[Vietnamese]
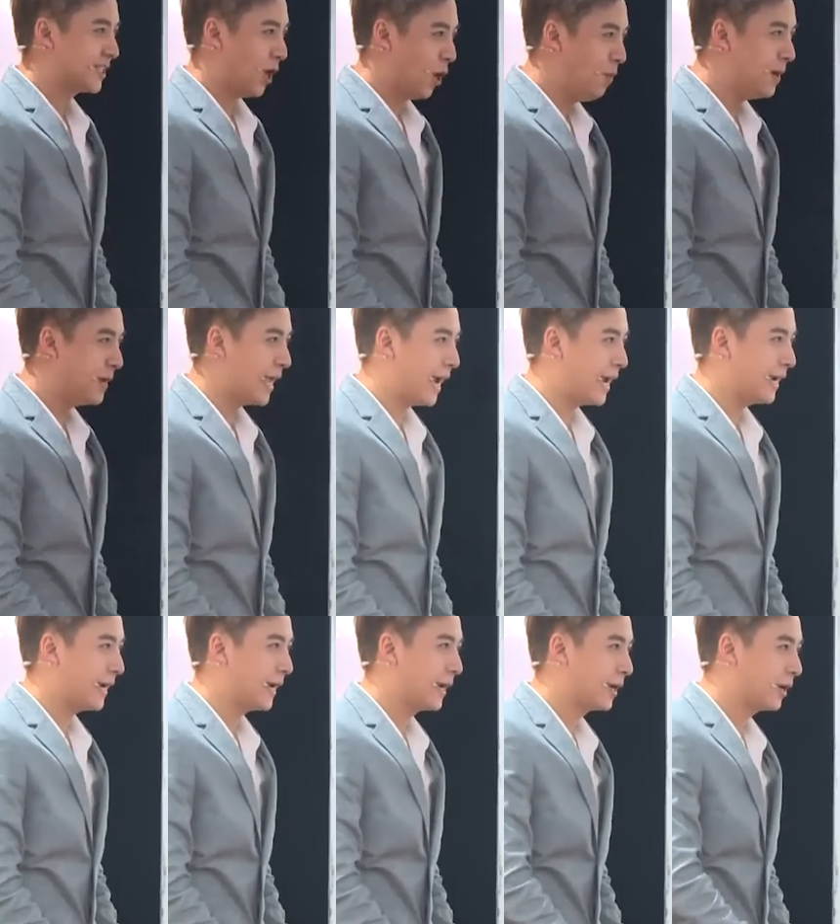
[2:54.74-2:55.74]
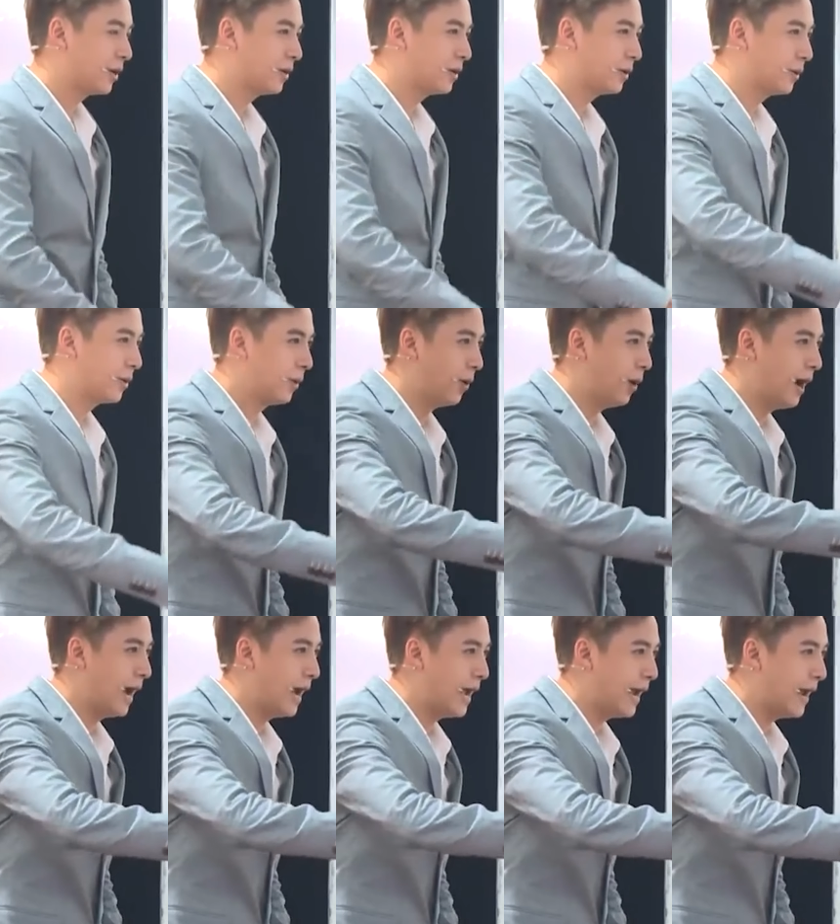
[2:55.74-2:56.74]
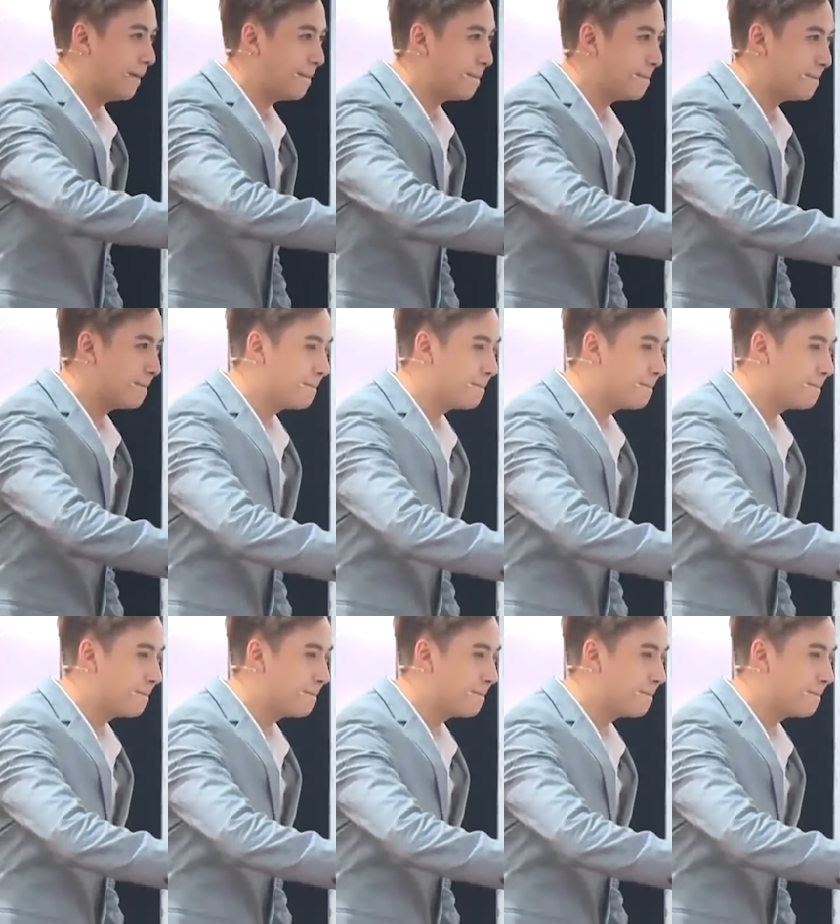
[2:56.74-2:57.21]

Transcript: 60 giây của hai em